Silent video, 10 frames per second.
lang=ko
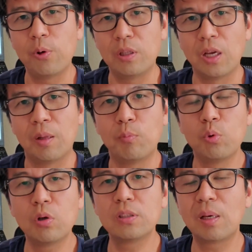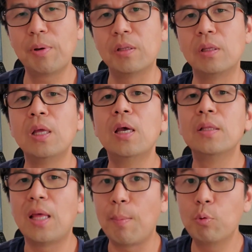일단 물건을 사면은
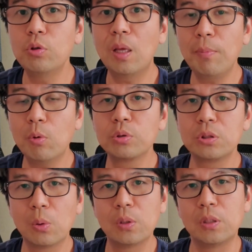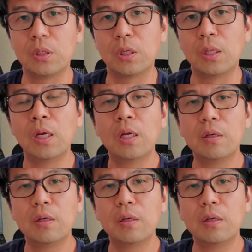대부분의 미국 스토어들은